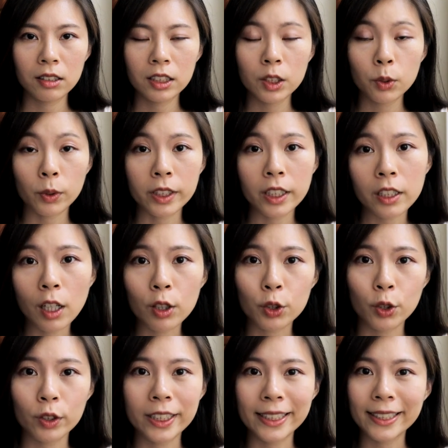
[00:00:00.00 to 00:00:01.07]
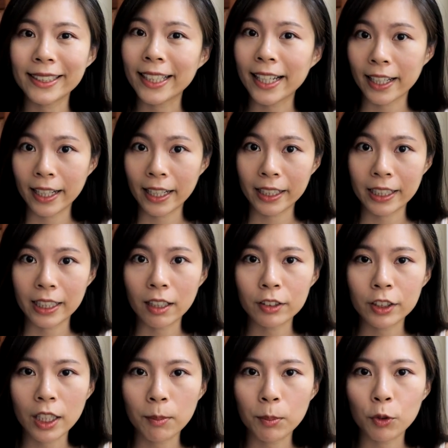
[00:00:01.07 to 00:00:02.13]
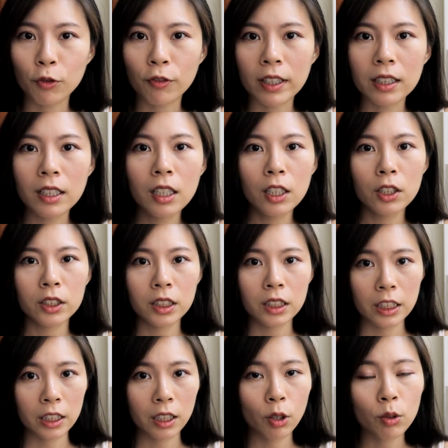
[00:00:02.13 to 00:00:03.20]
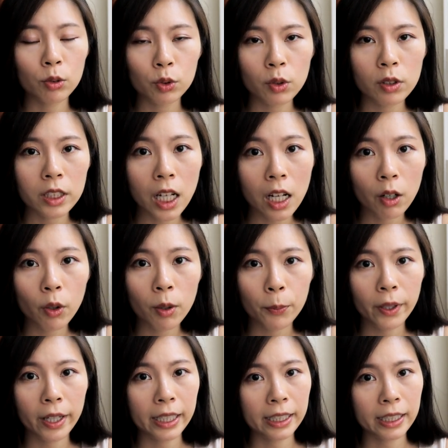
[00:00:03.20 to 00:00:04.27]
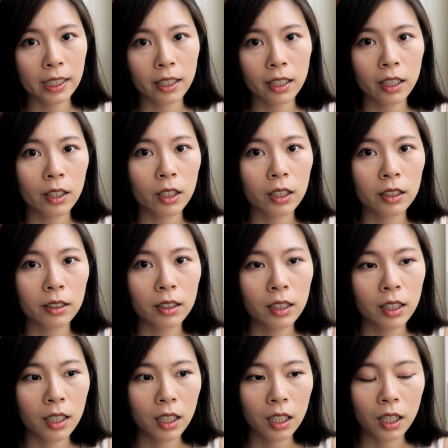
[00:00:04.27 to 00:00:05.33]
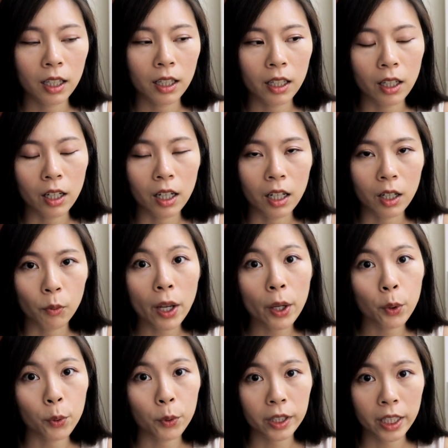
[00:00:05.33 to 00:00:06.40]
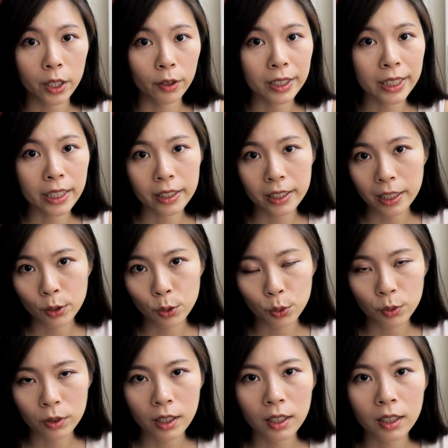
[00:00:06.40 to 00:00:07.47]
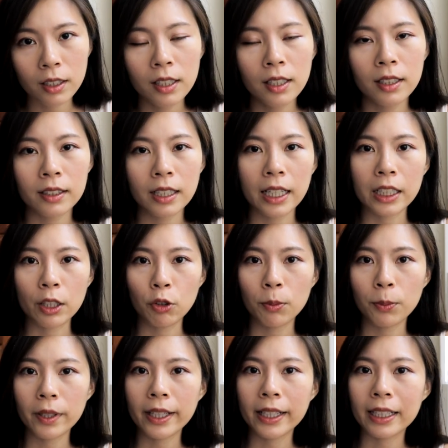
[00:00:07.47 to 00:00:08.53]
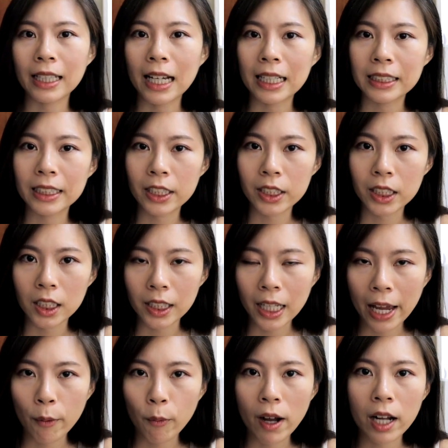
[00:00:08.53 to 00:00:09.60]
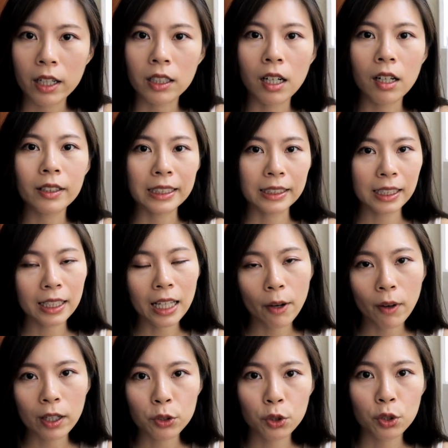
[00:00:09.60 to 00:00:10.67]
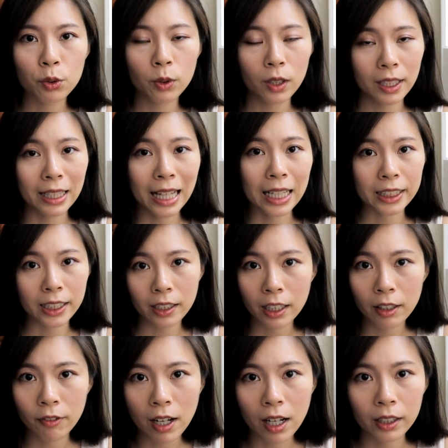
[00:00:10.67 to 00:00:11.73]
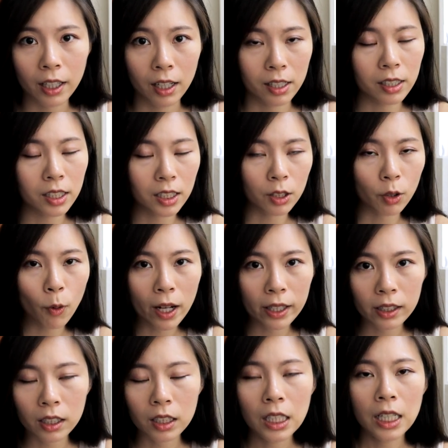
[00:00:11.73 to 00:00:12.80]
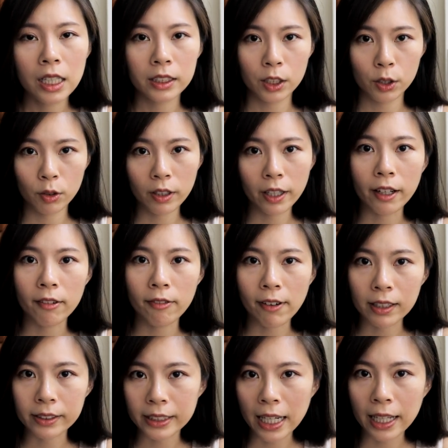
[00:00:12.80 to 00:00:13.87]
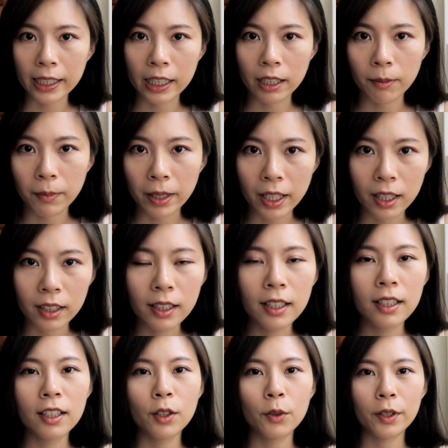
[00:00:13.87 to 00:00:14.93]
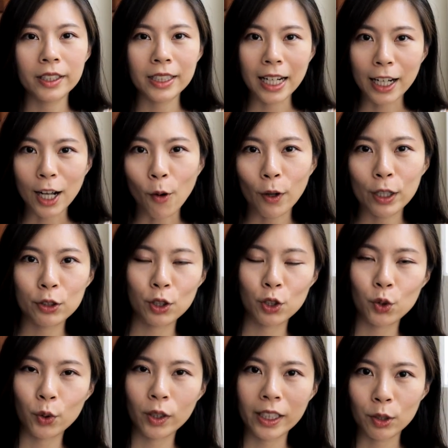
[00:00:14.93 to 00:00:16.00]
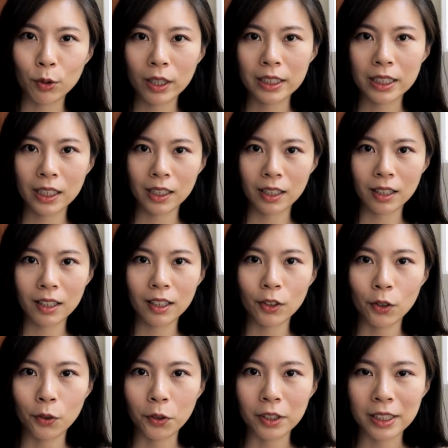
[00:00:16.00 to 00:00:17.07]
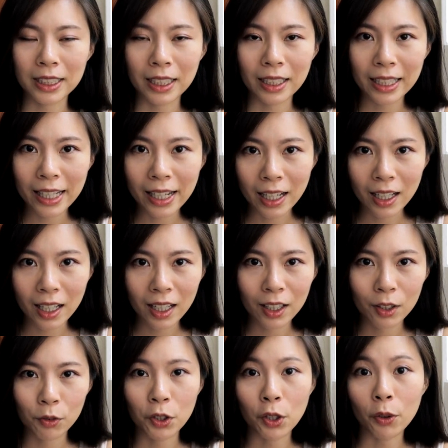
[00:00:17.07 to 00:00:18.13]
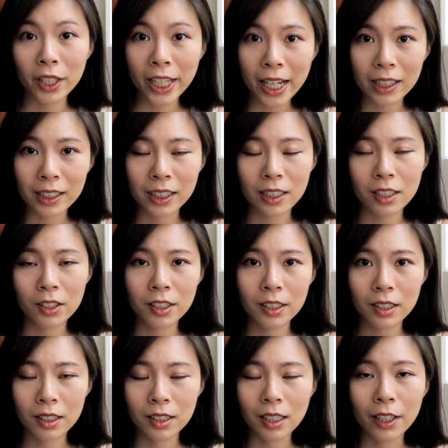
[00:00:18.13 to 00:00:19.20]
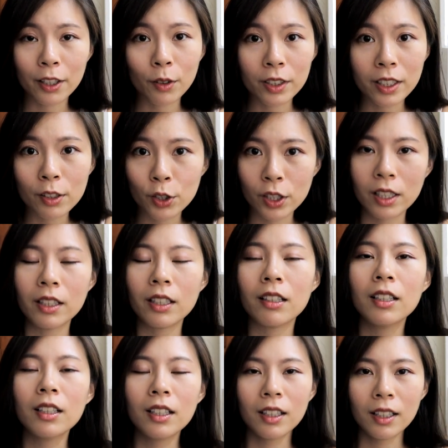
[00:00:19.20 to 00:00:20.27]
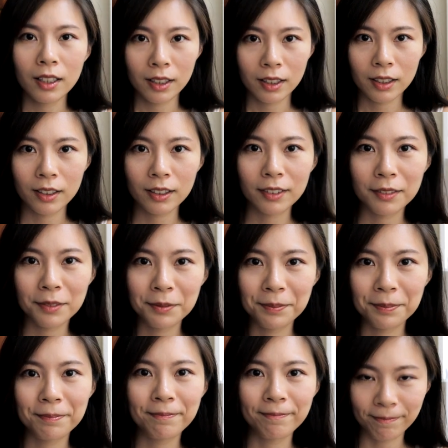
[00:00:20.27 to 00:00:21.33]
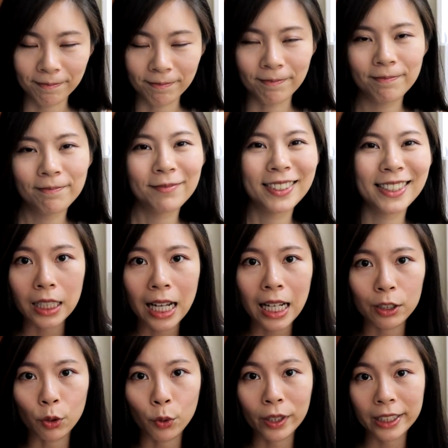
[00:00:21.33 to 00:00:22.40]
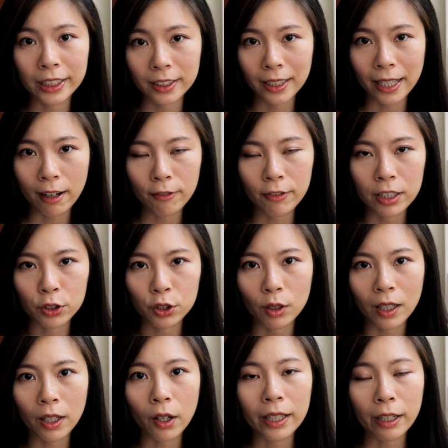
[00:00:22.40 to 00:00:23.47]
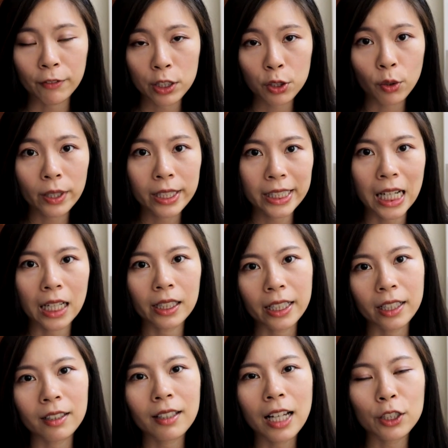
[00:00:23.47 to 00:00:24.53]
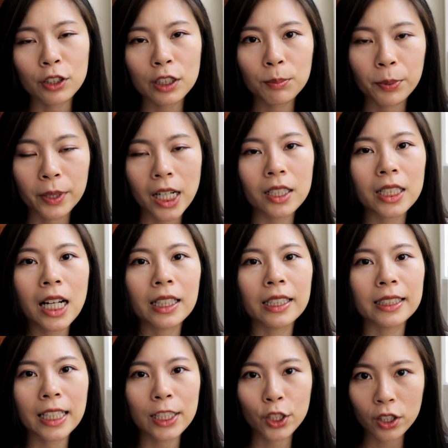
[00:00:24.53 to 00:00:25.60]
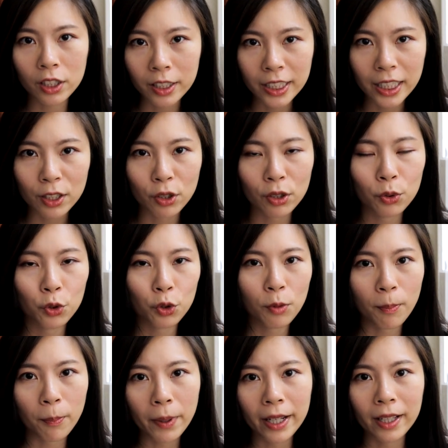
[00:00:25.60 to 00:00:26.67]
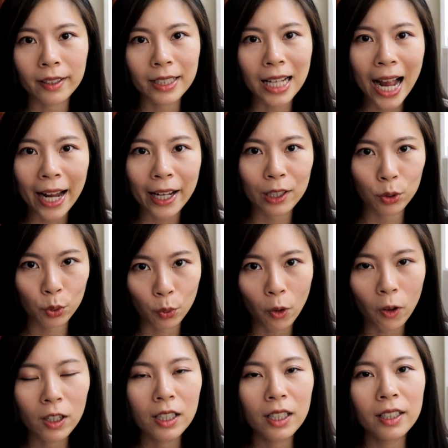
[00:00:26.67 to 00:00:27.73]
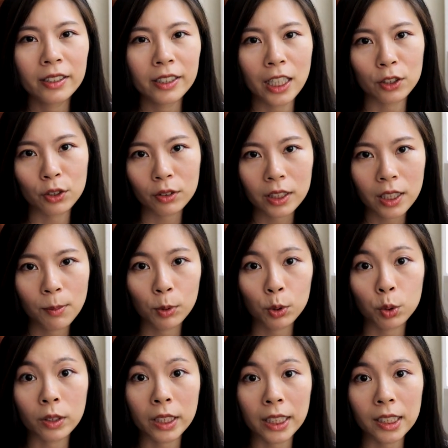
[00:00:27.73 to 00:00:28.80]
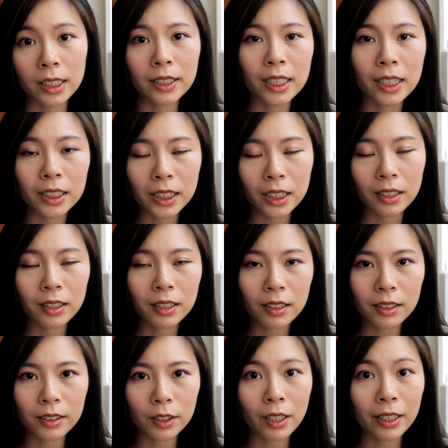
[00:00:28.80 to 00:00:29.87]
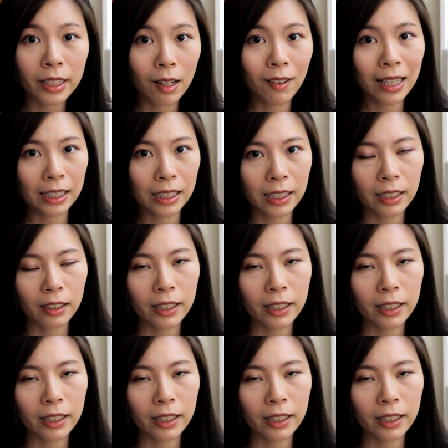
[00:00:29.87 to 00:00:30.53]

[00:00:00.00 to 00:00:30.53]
自我介绍的时候，其实你也可以提到这一部分，是你的工作上会不会跟呃外国人有一些接触呢？那你会不会跟他介绍台湾？然后你在台湾去过了哪些地方？你很喜欢的，这都可以放在里面，会让考官觉得说你对这个旅行业、旅游业其实是很有热忱的。嗯。是它有规定是两分钟啊，两分钟会响铃，它就是不要让你在事前准备太多，这样就测不出你真正的这种导览的能